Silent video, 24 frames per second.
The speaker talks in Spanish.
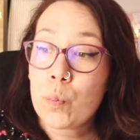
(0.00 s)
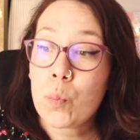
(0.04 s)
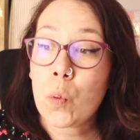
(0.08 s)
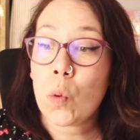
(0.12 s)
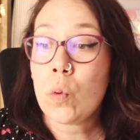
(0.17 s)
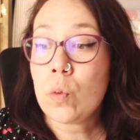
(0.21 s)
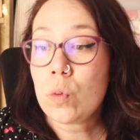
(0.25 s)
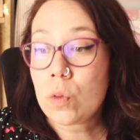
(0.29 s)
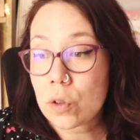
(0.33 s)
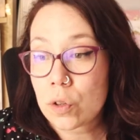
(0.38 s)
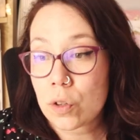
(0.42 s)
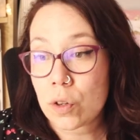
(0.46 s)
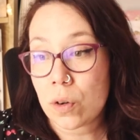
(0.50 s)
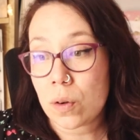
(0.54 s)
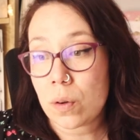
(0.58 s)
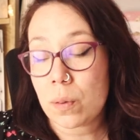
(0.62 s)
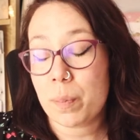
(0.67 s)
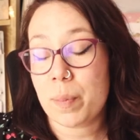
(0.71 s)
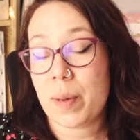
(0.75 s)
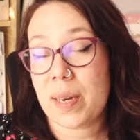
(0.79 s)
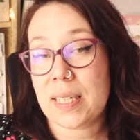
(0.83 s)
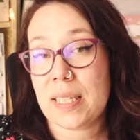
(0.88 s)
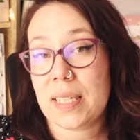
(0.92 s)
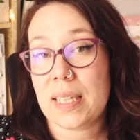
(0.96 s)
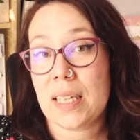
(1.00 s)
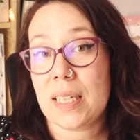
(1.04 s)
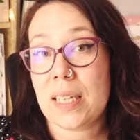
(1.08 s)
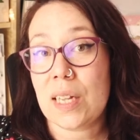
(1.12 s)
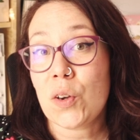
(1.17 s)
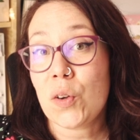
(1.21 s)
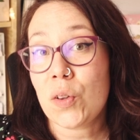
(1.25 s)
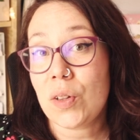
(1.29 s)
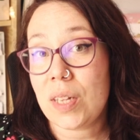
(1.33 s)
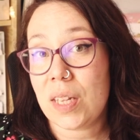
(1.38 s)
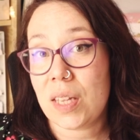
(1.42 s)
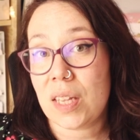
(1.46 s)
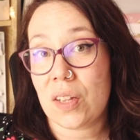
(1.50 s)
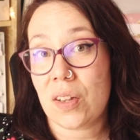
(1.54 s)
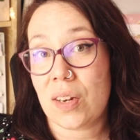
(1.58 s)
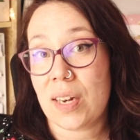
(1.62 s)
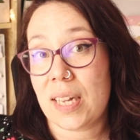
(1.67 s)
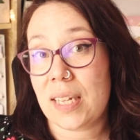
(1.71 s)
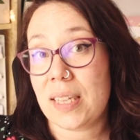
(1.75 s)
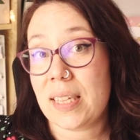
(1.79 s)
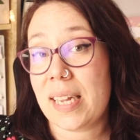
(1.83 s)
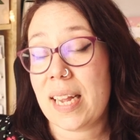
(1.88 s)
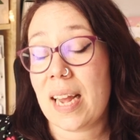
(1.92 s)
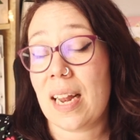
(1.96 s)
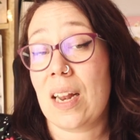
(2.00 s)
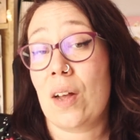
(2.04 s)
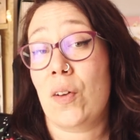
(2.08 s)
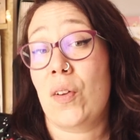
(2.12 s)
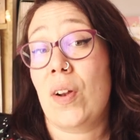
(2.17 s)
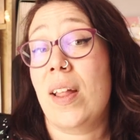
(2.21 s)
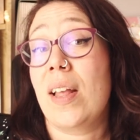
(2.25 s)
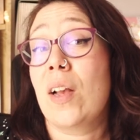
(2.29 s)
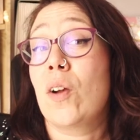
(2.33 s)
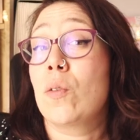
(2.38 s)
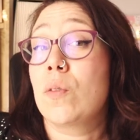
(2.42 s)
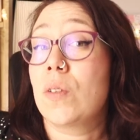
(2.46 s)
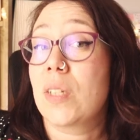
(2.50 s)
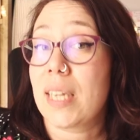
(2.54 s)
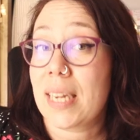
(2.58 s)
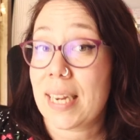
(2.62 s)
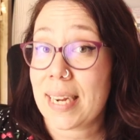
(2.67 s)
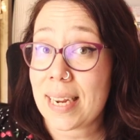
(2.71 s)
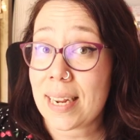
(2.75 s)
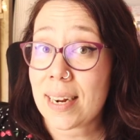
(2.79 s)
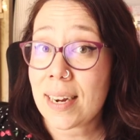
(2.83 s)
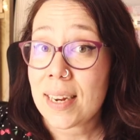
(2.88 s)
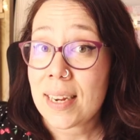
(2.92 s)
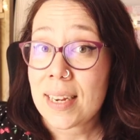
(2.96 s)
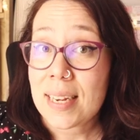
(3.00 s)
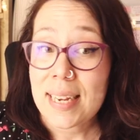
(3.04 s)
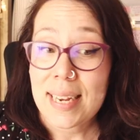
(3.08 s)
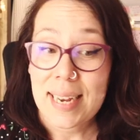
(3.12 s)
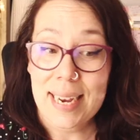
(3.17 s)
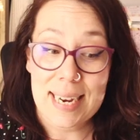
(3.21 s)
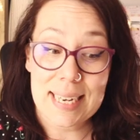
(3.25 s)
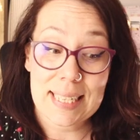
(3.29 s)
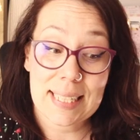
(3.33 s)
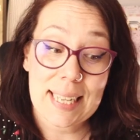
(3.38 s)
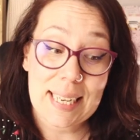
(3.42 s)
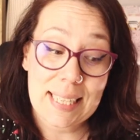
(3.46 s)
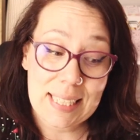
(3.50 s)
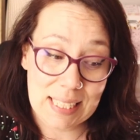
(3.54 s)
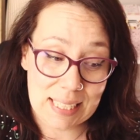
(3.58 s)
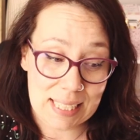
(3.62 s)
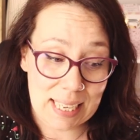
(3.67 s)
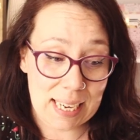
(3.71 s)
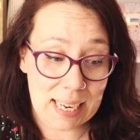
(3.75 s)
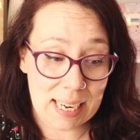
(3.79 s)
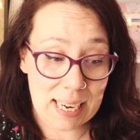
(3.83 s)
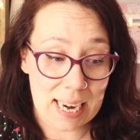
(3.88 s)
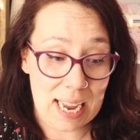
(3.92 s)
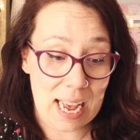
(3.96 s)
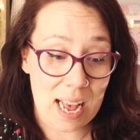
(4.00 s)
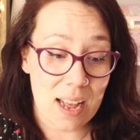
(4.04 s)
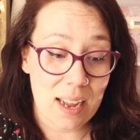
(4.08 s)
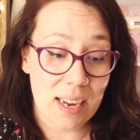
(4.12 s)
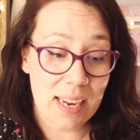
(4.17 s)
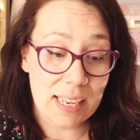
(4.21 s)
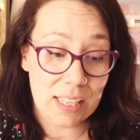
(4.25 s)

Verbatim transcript: punto bastante condicionante a la hora de conseguir esta insignia.